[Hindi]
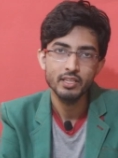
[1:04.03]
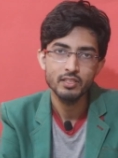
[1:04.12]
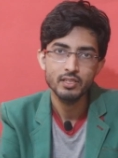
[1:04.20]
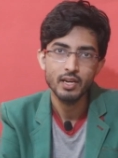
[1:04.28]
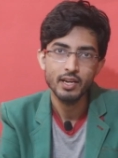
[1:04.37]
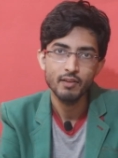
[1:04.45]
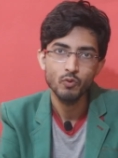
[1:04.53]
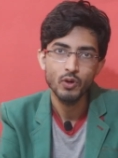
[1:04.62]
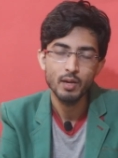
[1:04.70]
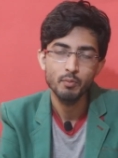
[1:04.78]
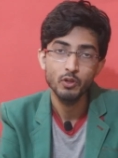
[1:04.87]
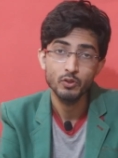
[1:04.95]
बाकी चार हैं वो
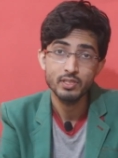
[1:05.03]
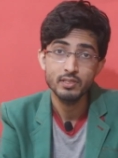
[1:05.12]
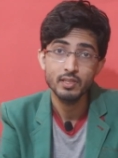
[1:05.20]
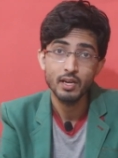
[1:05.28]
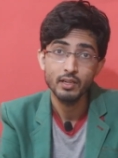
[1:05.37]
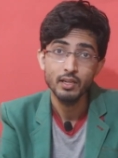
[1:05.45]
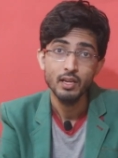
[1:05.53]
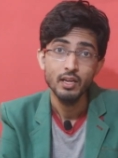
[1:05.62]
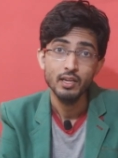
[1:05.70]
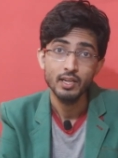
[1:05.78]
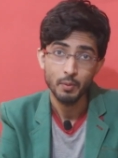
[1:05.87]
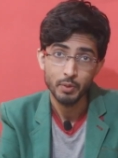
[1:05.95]
हैं बलूचिस्तान
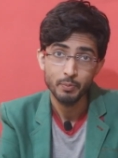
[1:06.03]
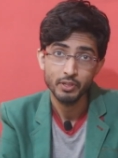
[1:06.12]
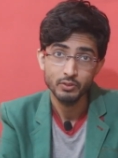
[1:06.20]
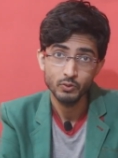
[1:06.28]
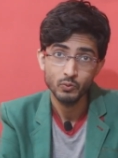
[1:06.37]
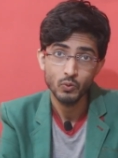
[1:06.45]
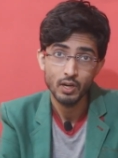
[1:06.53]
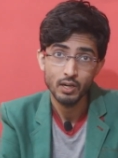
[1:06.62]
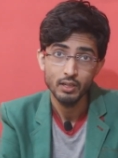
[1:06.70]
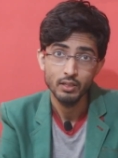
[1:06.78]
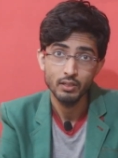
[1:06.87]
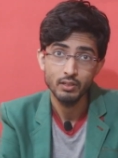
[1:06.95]
खैबर पख्तूनख्वा
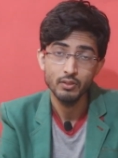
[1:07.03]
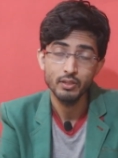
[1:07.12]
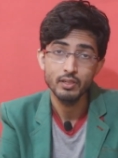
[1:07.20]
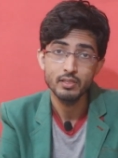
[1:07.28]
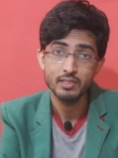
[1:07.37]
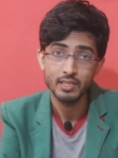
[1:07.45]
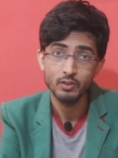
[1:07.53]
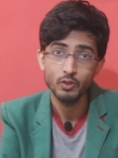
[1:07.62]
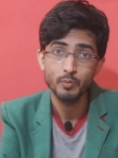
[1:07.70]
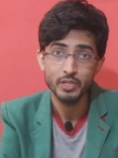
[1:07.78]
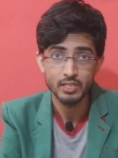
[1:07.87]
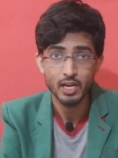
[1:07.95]
और सिंध
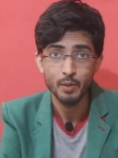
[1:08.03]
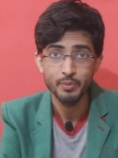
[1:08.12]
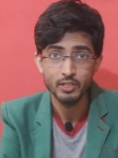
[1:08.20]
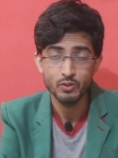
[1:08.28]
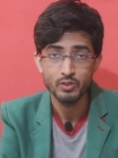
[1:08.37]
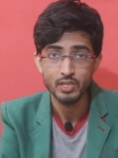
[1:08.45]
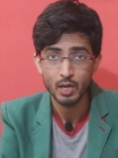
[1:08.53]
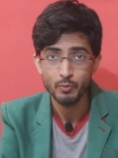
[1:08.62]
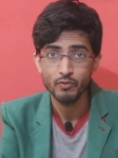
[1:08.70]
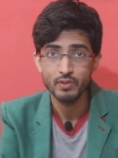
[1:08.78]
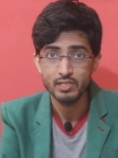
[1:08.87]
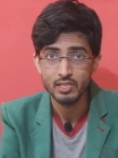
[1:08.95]
और पंजाब ये जो चार
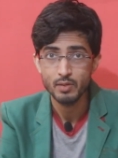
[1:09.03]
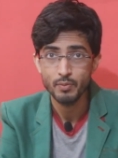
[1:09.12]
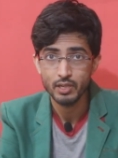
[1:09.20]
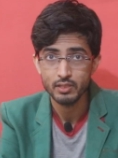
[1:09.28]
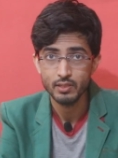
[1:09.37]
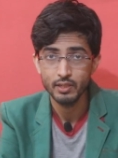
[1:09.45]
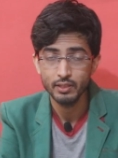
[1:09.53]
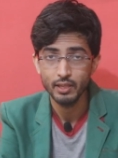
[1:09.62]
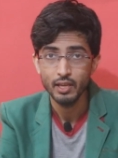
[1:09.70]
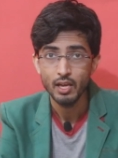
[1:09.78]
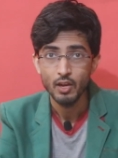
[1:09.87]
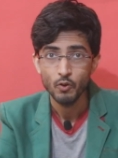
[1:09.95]
प्रोविंसेस हैं पाकिस्तान
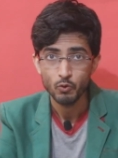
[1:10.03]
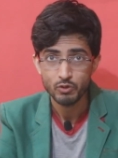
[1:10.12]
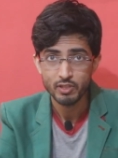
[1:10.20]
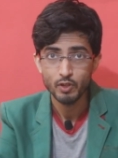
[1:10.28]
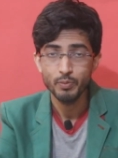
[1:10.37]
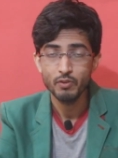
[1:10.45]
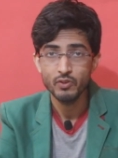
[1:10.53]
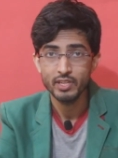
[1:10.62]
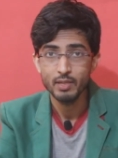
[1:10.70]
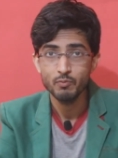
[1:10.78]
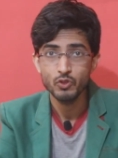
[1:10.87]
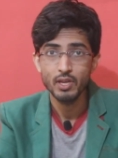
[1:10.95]
के उसके ऊपर वो
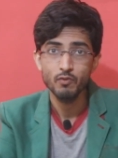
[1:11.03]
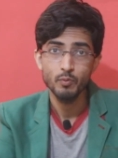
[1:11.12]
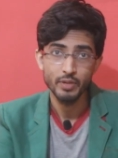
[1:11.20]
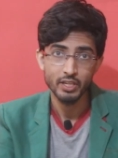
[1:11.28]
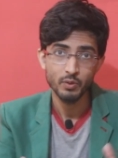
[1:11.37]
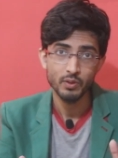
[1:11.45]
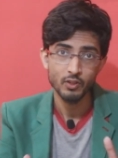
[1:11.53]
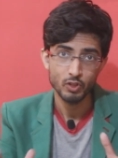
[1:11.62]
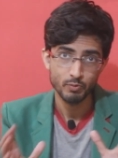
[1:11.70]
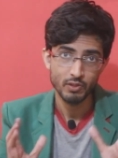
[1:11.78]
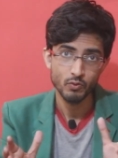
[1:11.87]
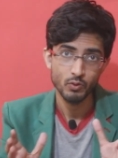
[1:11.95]
टीम जो है वो बनी हुई है
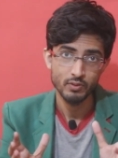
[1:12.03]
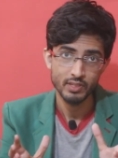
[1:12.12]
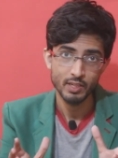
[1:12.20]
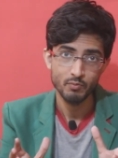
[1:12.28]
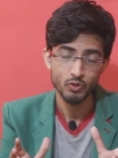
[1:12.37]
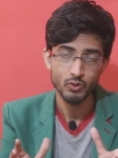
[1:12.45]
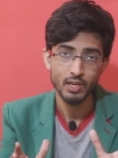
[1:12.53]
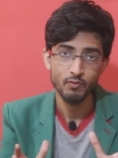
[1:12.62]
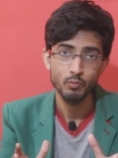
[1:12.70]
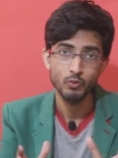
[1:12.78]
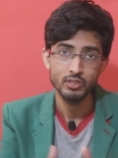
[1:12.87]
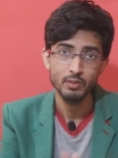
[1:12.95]
उस पर वो टीम्स जो हैं
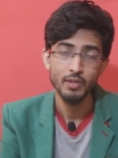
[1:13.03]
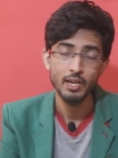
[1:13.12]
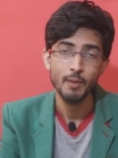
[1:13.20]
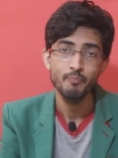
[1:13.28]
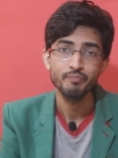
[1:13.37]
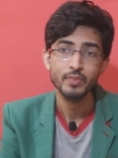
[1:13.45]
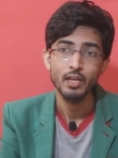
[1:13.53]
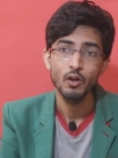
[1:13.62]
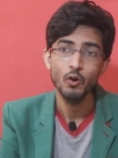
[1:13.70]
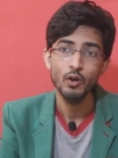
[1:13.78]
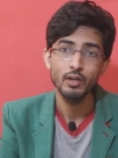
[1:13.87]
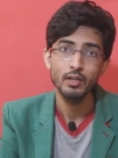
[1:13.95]
वो मुश्तमिल है
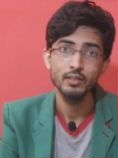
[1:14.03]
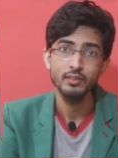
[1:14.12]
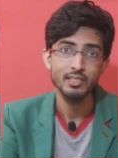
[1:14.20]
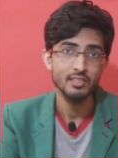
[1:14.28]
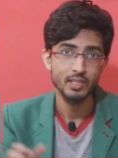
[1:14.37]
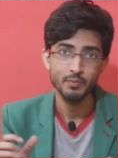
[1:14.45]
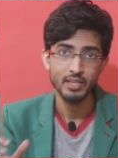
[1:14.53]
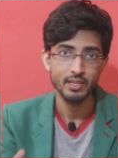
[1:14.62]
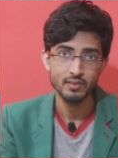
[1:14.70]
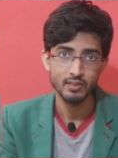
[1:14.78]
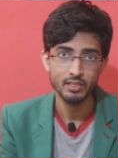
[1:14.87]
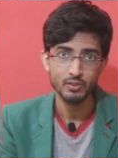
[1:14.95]
और दस टीमें
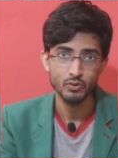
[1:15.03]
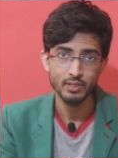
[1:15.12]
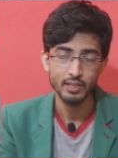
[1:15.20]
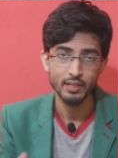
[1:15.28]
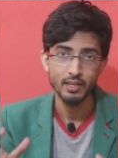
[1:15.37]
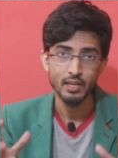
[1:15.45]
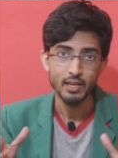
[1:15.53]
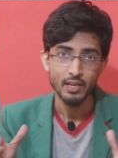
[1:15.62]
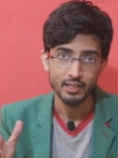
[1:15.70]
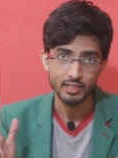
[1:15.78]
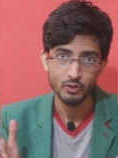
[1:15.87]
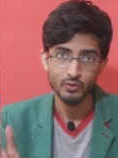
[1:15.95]
ये इस तरह से हो जाएंगी
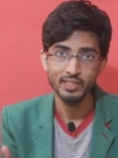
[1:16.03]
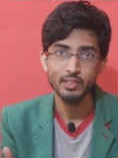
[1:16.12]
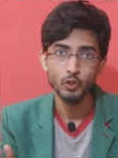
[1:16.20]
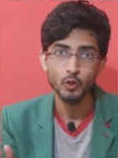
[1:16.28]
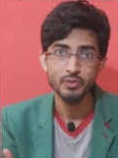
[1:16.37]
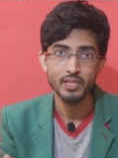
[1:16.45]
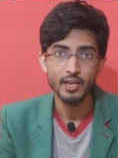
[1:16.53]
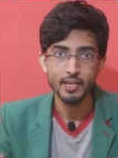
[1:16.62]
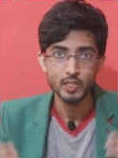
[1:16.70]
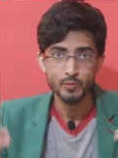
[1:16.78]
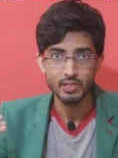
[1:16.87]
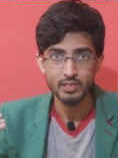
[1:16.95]
ये जो तीन ग्रुप्स हैं
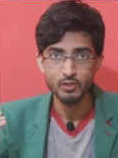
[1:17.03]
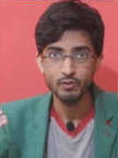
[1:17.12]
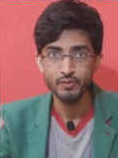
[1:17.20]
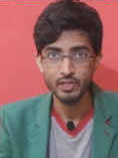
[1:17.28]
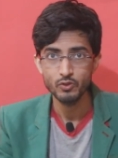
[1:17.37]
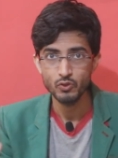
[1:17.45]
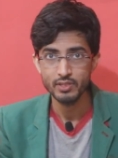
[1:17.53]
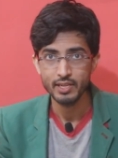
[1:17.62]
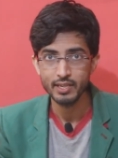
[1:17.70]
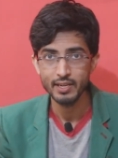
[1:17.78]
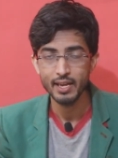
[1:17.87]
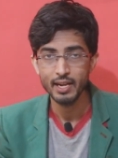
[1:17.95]
इसमें से जो फर्स्ट और
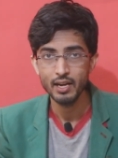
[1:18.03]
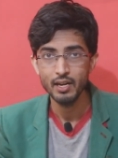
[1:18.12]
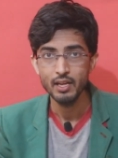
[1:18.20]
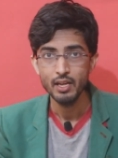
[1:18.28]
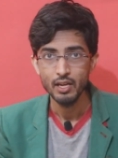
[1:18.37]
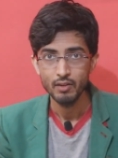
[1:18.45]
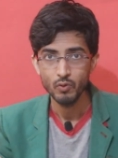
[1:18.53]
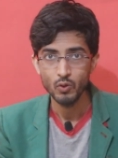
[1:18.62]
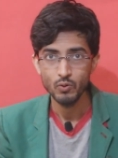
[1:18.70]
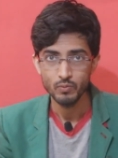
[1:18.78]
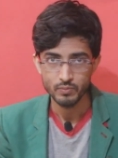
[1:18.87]
सेकंड आएगा वो